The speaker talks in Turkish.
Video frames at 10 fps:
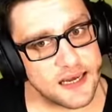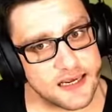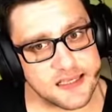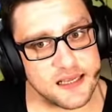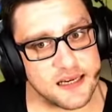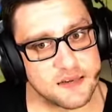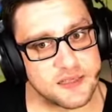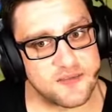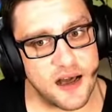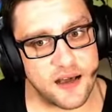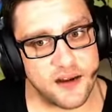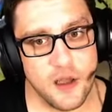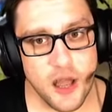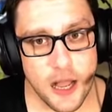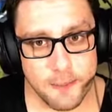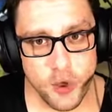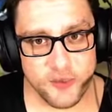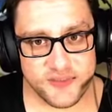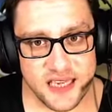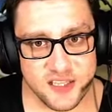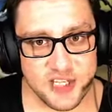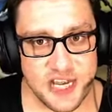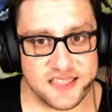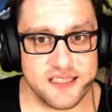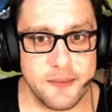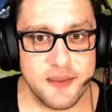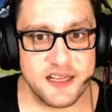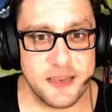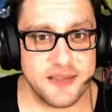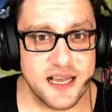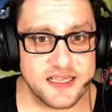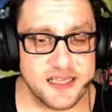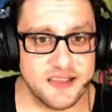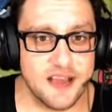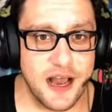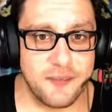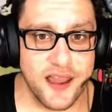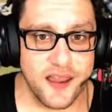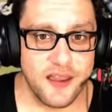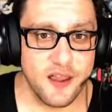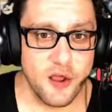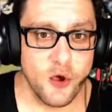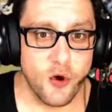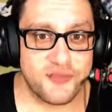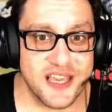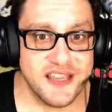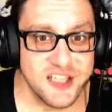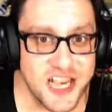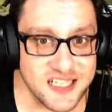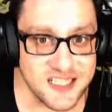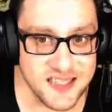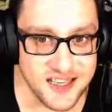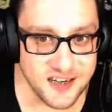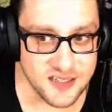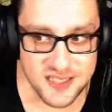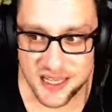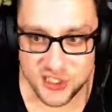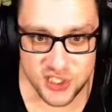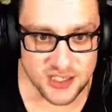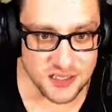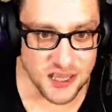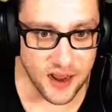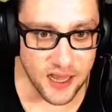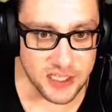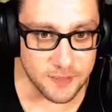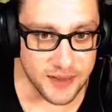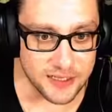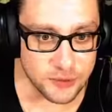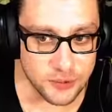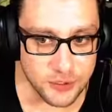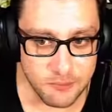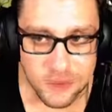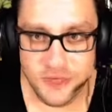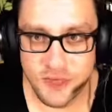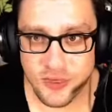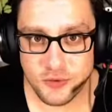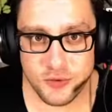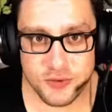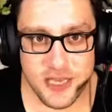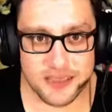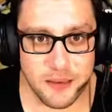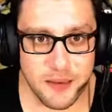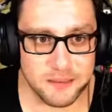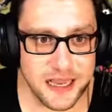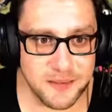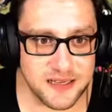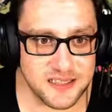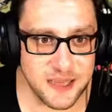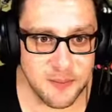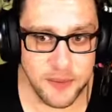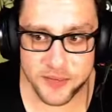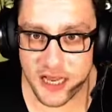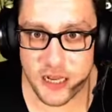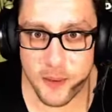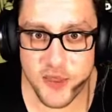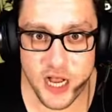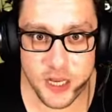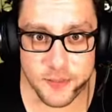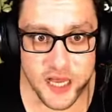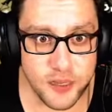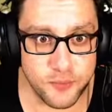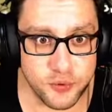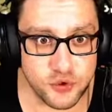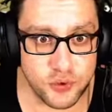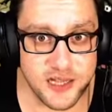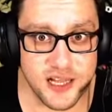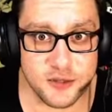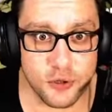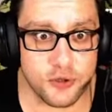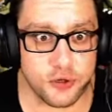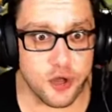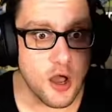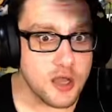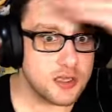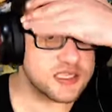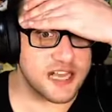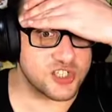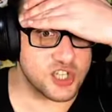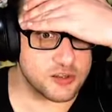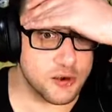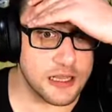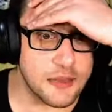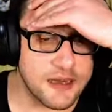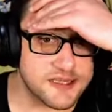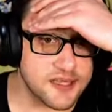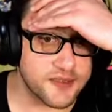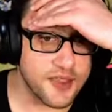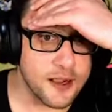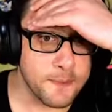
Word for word: Yarasalarımız var. Hem de öfkenin içerisinde belediye binası indi abi. Öfkenin içerisinden yarasalar çıktı da acaba diyorum. Yüzdeyi tamamlayamaz değil mi? Bir dakika bir dakika bir dakika büyücü kulelerini dondurdu. Sen ciddi olamazsın.